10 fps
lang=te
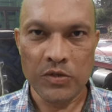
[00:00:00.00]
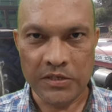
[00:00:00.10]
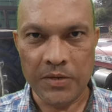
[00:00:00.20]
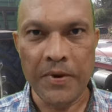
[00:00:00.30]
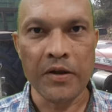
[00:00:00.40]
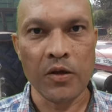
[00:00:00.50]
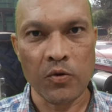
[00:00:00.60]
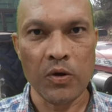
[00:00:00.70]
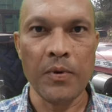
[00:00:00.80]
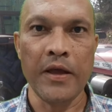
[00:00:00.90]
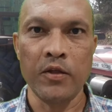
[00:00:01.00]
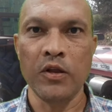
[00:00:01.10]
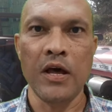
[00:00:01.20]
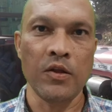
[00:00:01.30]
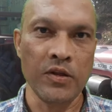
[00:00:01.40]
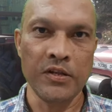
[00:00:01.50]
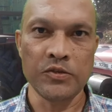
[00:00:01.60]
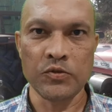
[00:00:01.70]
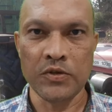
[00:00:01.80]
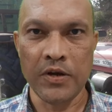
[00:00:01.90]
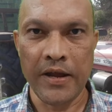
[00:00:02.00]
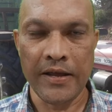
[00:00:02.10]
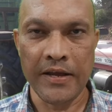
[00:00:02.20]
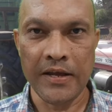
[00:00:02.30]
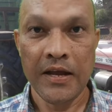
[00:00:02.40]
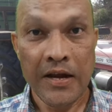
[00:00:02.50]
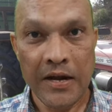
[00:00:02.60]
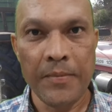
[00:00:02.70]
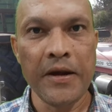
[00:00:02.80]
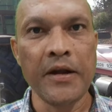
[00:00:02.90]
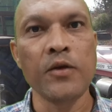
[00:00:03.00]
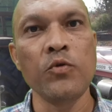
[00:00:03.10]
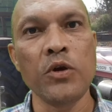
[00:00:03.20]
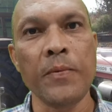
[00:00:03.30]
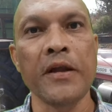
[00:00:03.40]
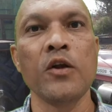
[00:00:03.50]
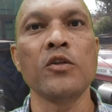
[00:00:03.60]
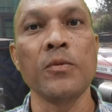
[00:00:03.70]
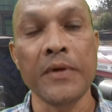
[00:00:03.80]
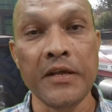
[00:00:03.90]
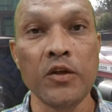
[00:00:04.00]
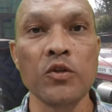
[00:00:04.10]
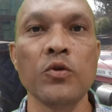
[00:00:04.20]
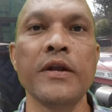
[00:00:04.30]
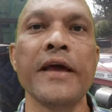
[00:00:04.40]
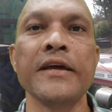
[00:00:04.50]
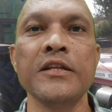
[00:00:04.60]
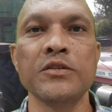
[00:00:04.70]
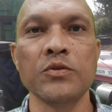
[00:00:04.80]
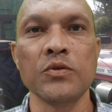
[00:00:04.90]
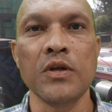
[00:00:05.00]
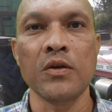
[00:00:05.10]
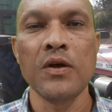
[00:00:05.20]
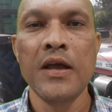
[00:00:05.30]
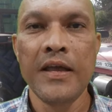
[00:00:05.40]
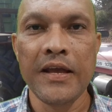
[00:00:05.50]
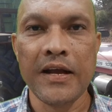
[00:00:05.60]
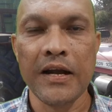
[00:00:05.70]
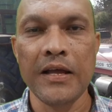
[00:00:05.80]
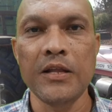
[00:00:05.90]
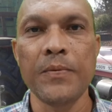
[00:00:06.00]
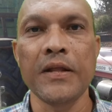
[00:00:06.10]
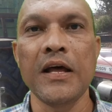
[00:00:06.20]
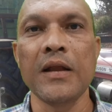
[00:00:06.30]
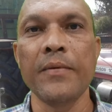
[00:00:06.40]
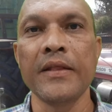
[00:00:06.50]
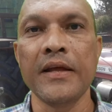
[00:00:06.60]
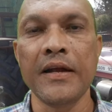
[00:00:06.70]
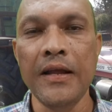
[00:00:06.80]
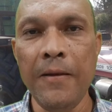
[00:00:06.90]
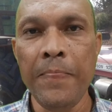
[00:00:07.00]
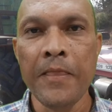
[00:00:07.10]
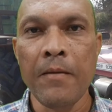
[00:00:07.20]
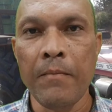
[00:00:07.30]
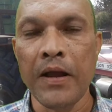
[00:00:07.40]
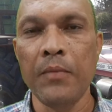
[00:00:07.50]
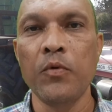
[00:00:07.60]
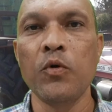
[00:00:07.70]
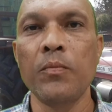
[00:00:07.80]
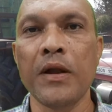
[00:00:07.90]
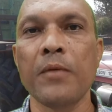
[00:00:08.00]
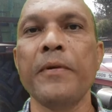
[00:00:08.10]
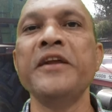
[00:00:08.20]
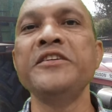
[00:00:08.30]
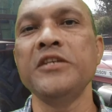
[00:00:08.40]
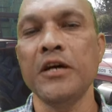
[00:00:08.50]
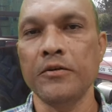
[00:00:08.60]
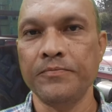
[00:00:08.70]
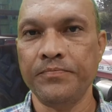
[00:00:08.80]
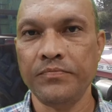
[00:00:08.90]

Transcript: కొంచెం డిమాండ్ తక్కువ ఉన్నప్పుడు ఐదు వందల ఆరు వందలు తీసుకుంటున్నారు ట్యాంక్కి డిమాండ్ ఎక్కువ ఉంటే పన్నెండు వందలు పదిహేను వందలు కూడా ట్యాంక్కి తీసుకుంటున్నారు ఇక్కడ ఇది ప్రధానం ఏంటంటే మనము మనకు పరిచయాలు